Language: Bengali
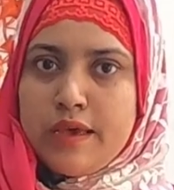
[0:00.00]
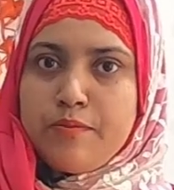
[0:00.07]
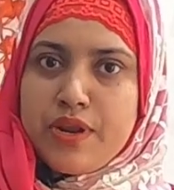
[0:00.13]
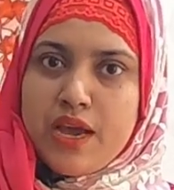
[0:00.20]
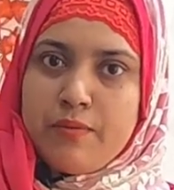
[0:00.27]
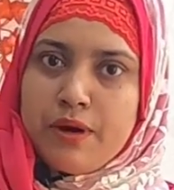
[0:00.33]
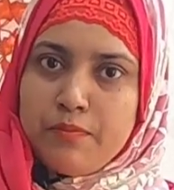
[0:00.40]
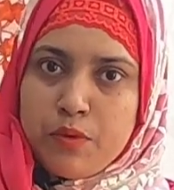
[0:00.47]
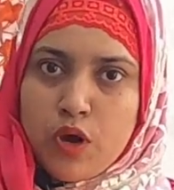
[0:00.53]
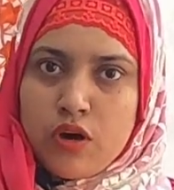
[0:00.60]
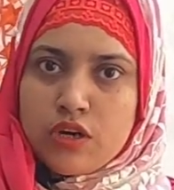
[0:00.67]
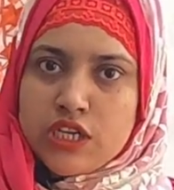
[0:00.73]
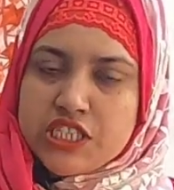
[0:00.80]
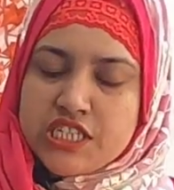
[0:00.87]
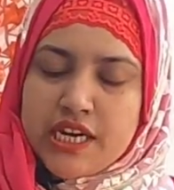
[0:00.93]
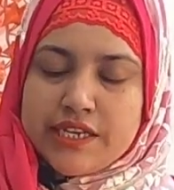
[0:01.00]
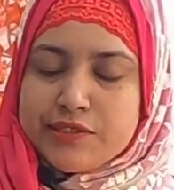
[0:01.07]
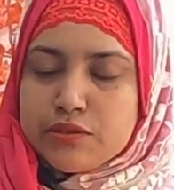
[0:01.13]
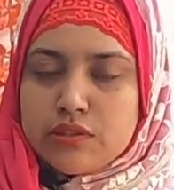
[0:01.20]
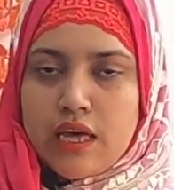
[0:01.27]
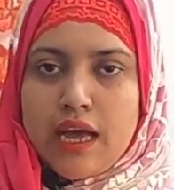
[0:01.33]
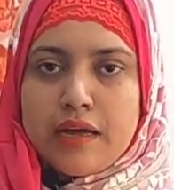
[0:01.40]
এমনি আমার ব্লকের শাড়ি
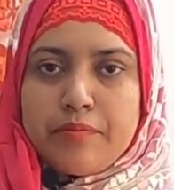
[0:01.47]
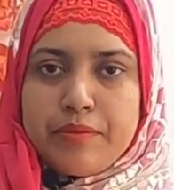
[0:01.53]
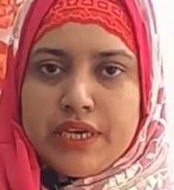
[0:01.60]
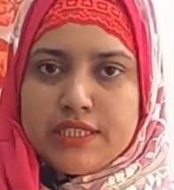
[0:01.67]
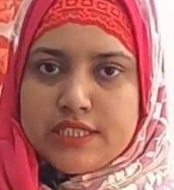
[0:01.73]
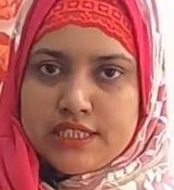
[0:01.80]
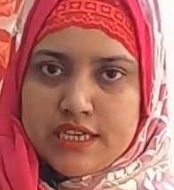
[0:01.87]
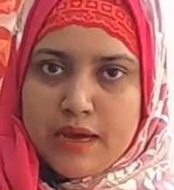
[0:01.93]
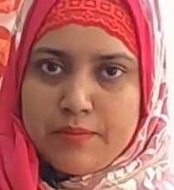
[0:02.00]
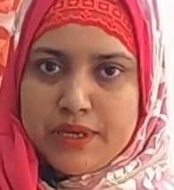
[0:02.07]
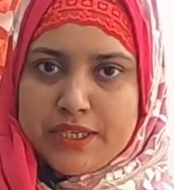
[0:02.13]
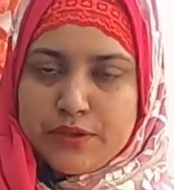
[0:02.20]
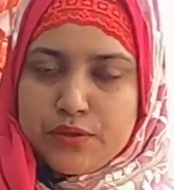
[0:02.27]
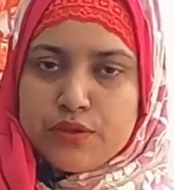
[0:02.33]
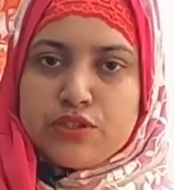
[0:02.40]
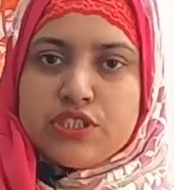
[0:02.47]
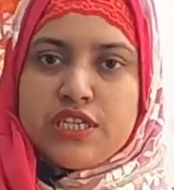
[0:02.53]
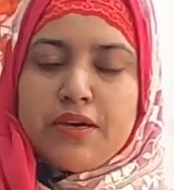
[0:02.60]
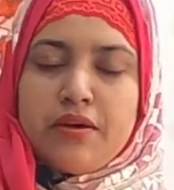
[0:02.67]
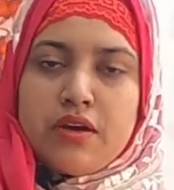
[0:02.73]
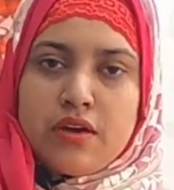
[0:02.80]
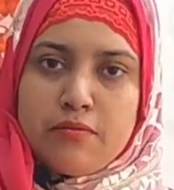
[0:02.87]
তো থাকবে যেটা আমার
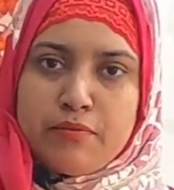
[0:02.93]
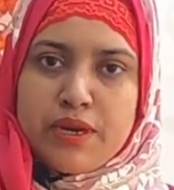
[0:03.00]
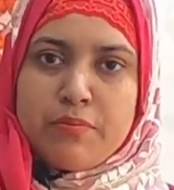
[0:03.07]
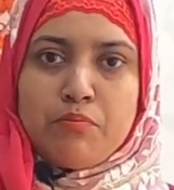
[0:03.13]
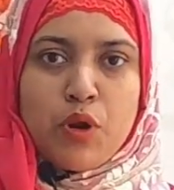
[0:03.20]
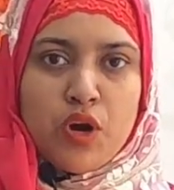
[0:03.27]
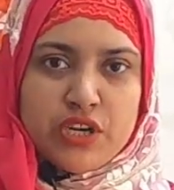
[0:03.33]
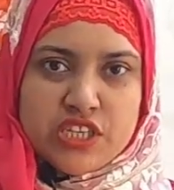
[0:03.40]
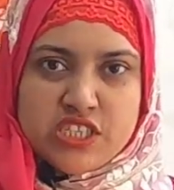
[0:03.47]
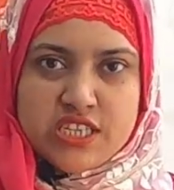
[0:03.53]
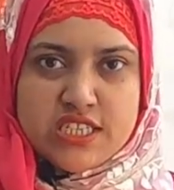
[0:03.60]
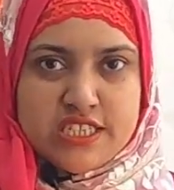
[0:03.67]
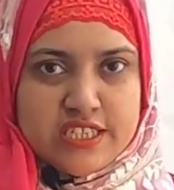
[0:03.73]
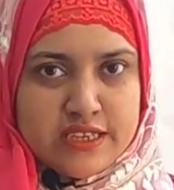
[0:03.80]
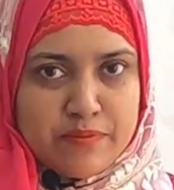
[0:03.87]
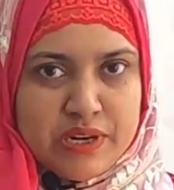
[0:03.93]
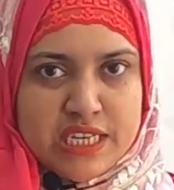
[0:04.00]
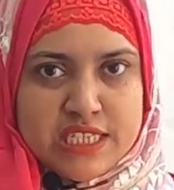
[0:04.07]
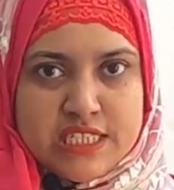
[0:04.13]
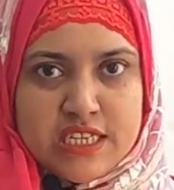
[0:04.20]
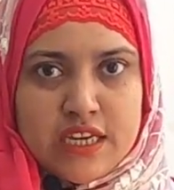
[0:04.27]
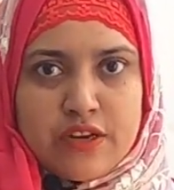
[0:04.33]
হচ্ছে মানে ব্লকের শাড়ি যেটা
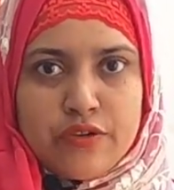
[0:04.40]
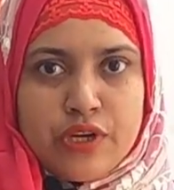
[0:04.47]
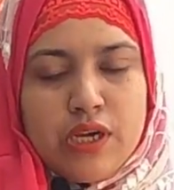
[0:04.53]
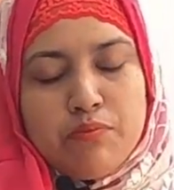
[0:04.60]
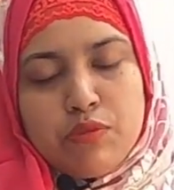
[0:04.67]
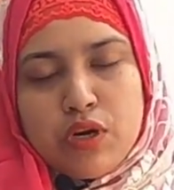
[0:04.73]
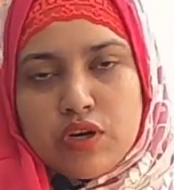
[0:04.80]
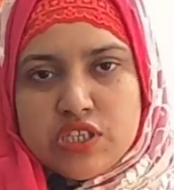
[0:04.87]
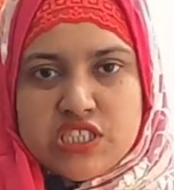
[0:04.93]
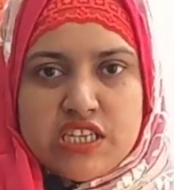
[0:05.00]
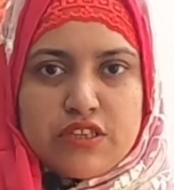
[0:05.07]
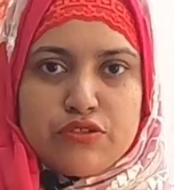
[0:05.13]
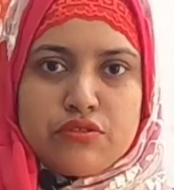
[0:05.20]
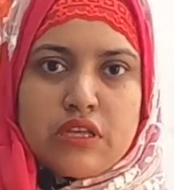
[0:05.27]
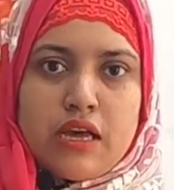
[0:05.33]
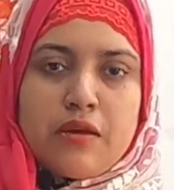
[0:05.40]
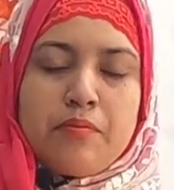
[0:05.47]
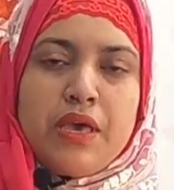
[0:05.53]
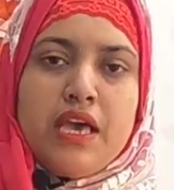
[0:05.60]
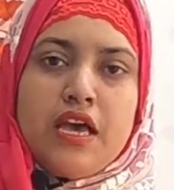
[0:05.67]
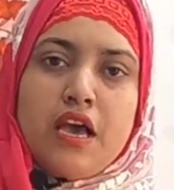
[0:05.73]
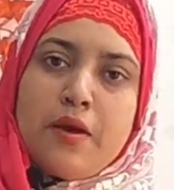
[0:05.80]
আমরা নিজেরা করি ব্লকের শাড়ি তো
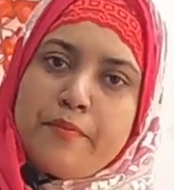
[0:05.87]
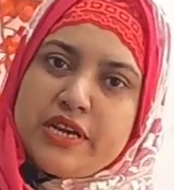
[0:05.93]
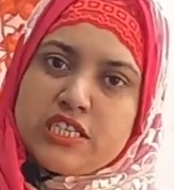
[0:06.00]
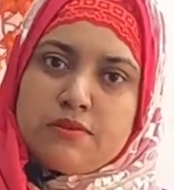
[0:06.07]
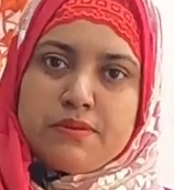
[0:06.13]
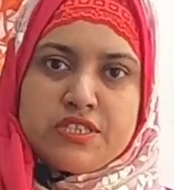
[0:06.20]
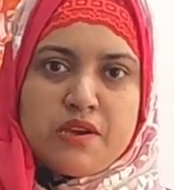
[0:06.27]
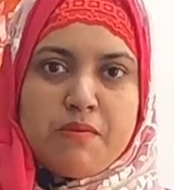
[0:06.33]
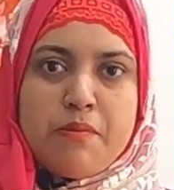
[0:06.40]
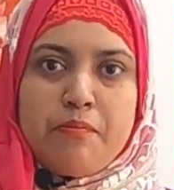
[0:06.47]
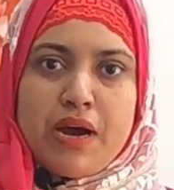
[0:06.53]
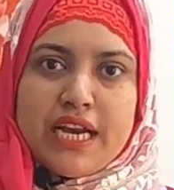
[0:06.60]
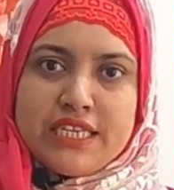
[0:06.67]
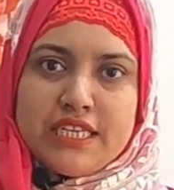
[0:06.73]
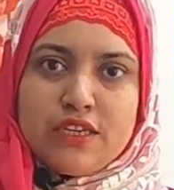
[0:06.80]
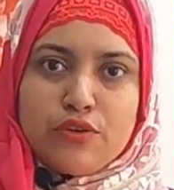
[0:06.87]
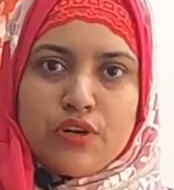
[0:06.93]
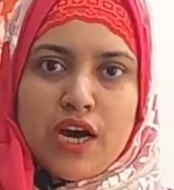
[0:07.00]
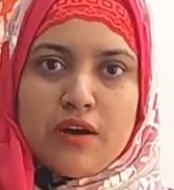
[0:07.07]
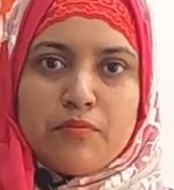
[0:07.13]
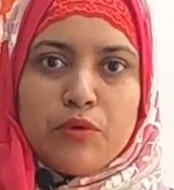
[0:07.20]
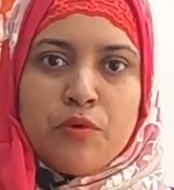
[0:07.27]
থাকবে পাশাপাশি আমি বাটিকও
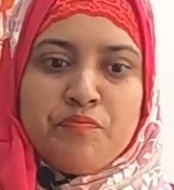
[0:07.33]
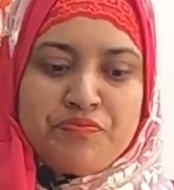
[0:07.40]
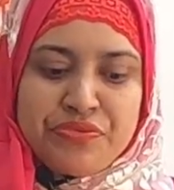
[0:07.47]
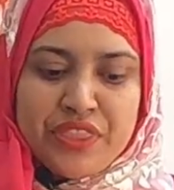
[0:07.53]
রাখবো